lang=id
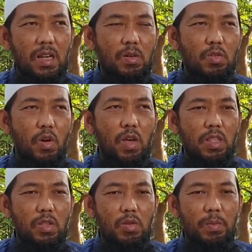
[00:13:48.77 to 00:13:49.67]
lalu
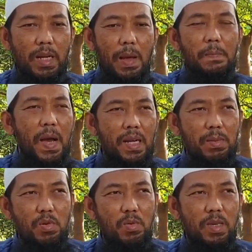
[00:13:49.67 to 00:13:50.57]
tongkat itu menapak
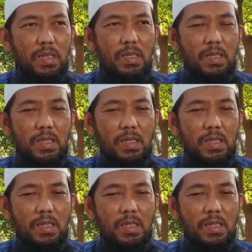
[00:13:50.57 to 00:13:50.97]
di bumi,